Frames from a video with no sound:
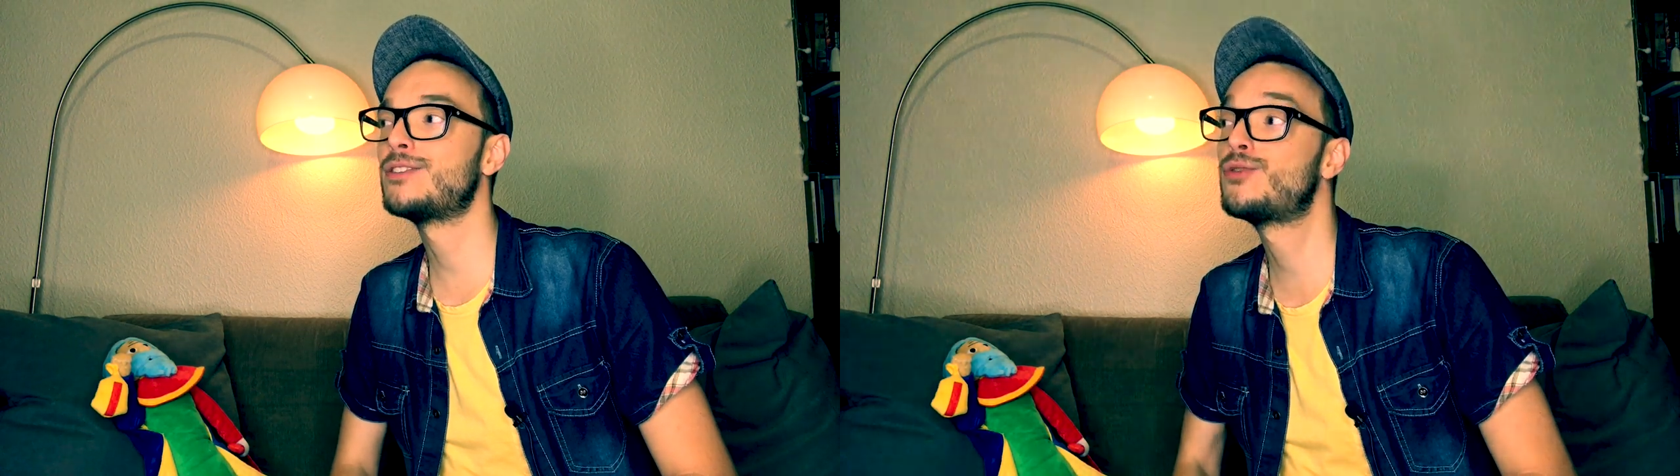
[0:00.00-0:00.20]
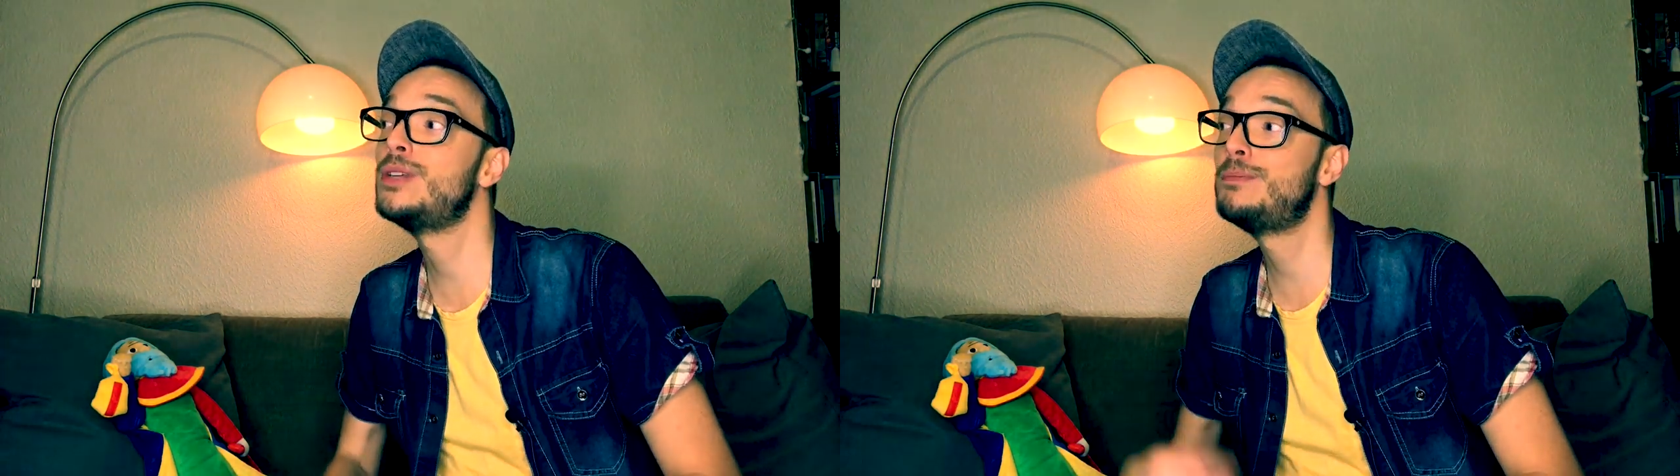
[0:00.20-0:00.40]

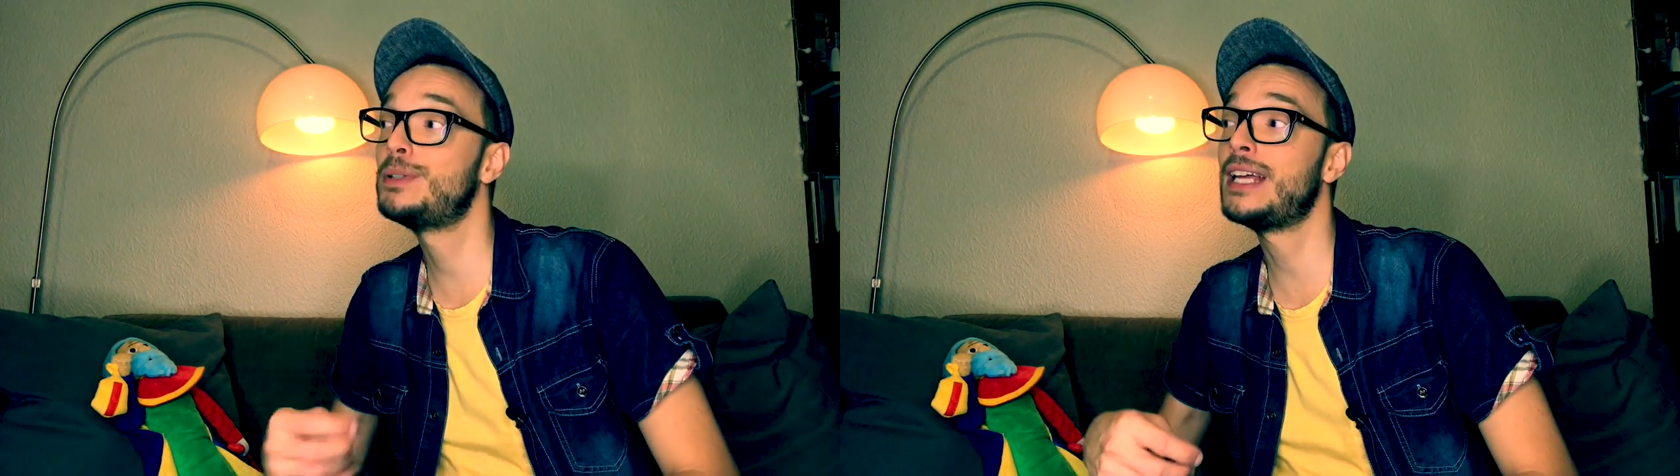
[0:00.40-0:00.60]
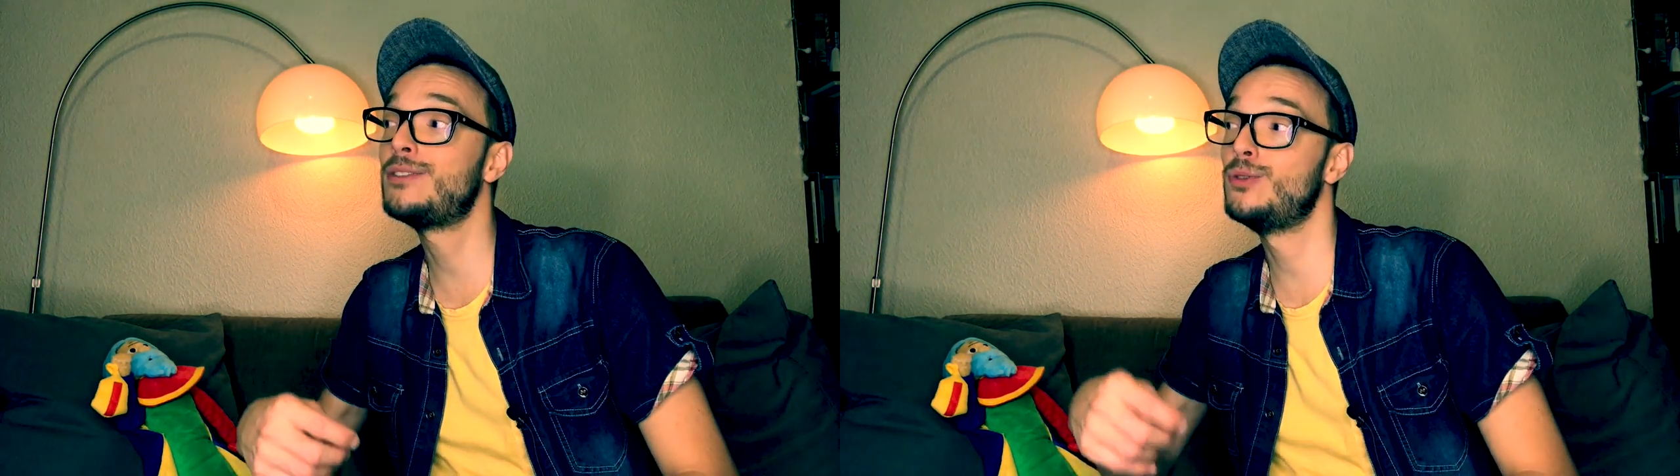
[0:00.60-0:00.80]
je suis
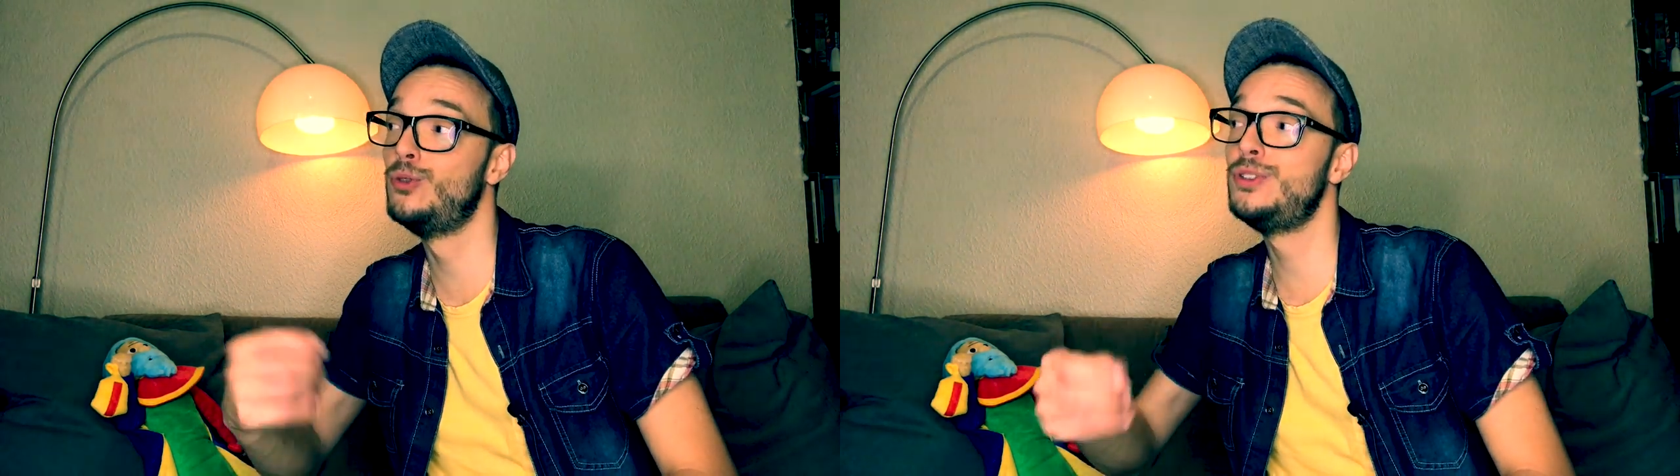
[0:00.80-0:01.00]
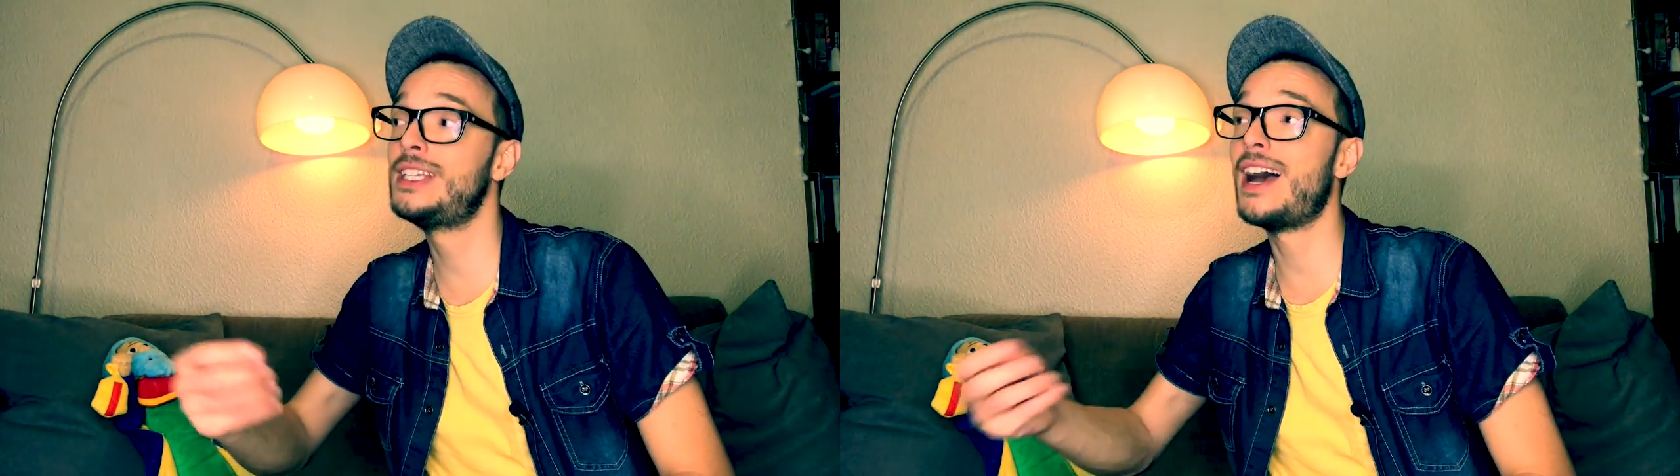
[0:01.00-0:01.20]
peut-être
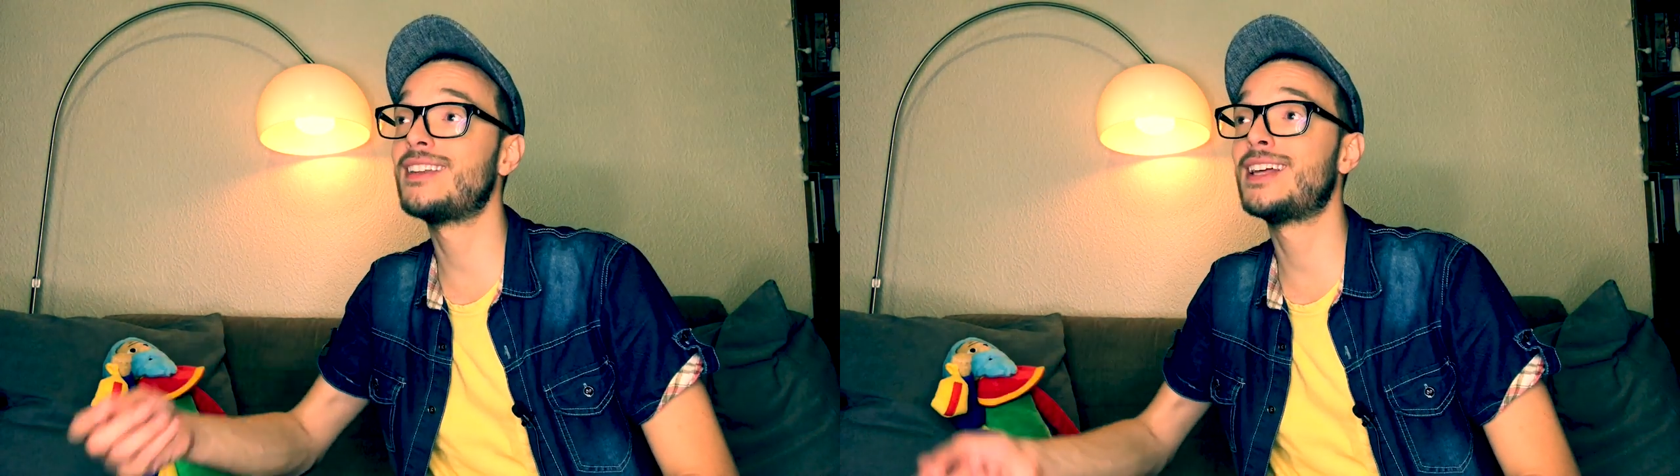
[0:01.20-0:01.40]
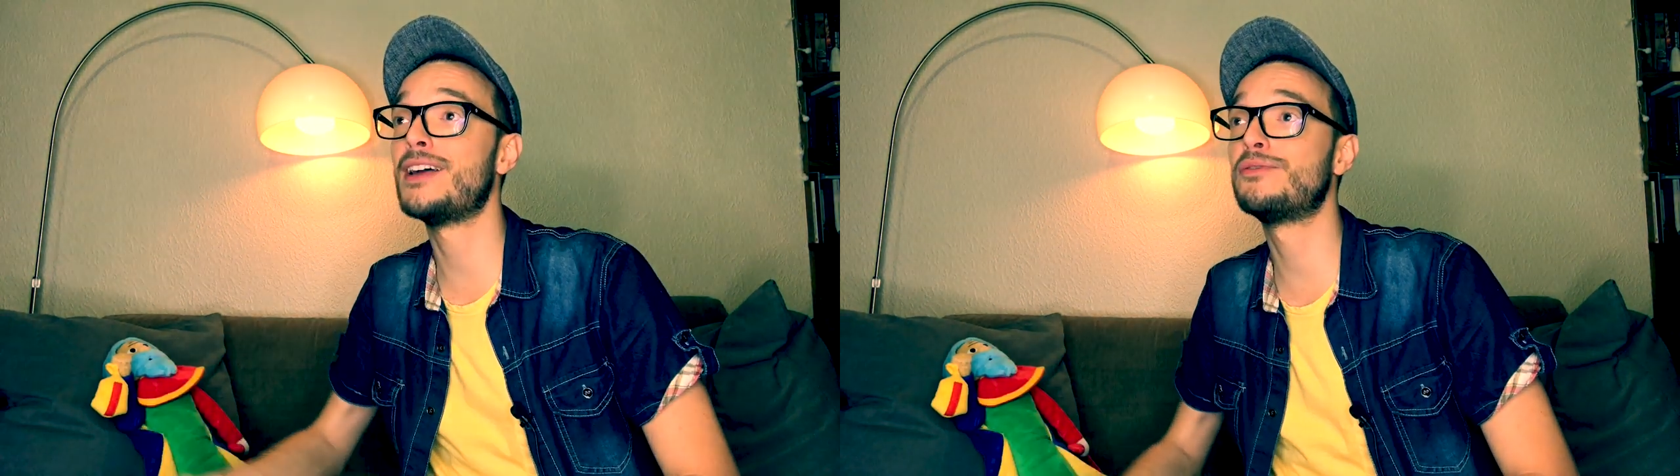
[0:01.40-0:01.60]
une
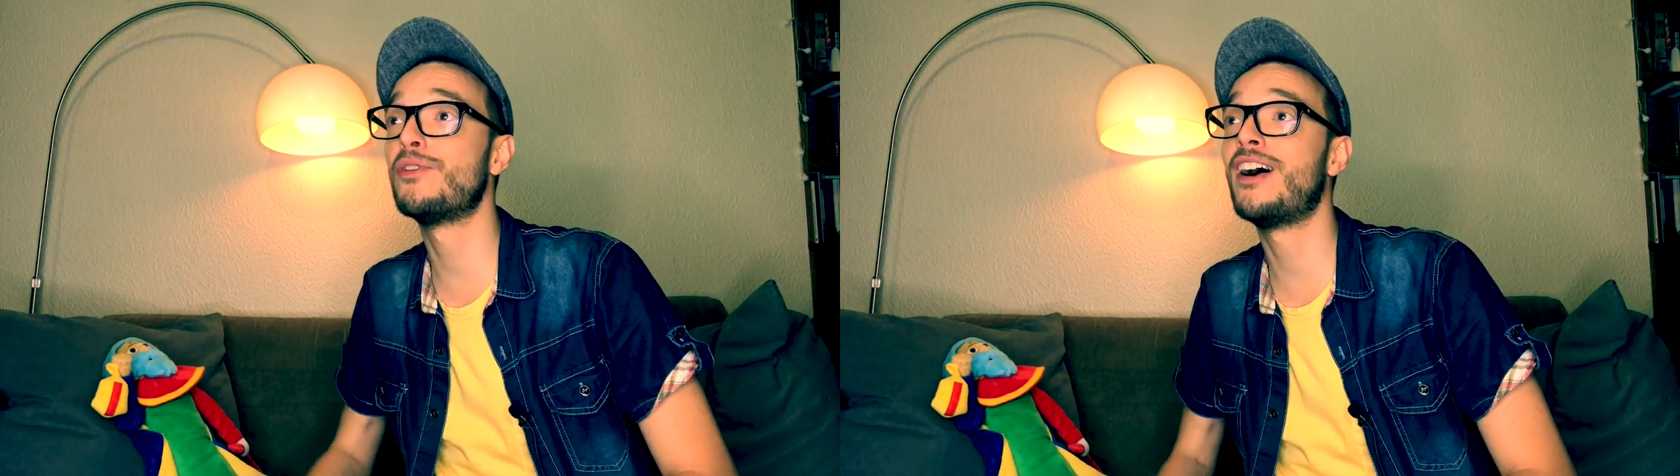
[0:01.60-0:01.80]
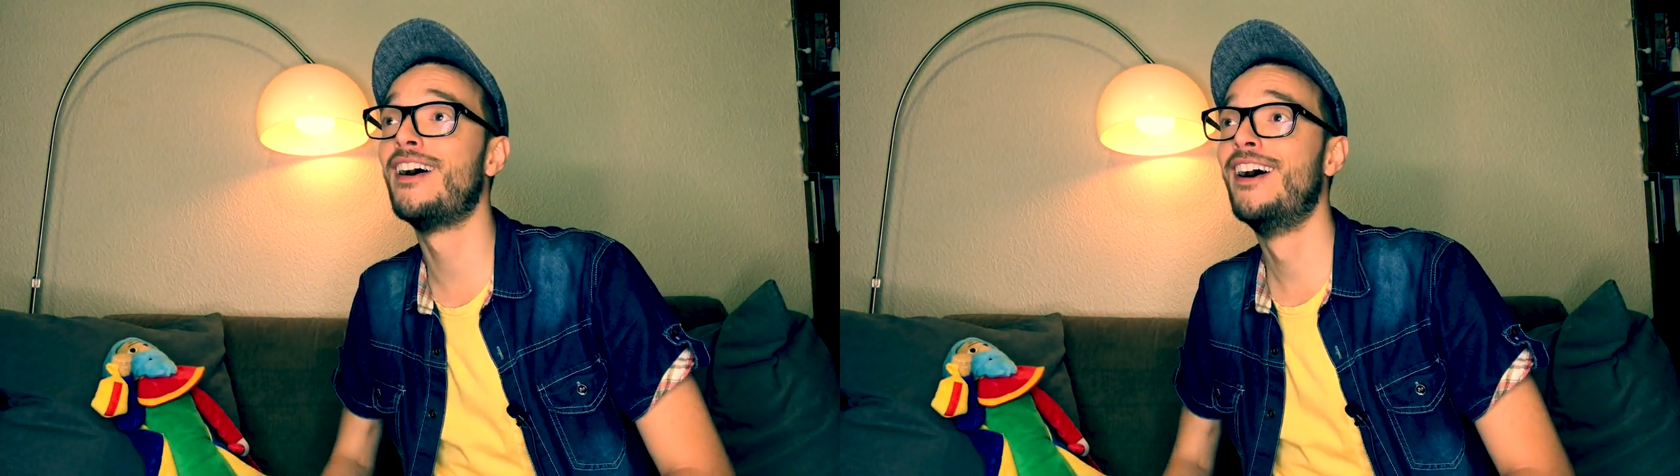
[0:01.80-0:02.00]
carte à la
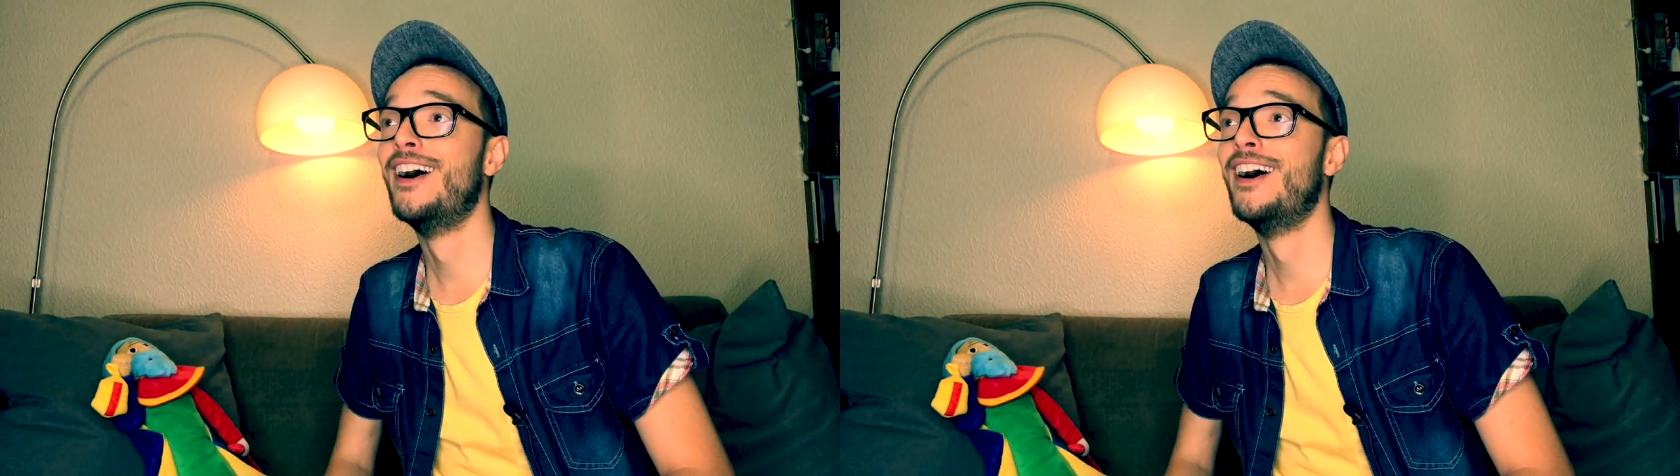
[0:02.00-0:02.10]
fois,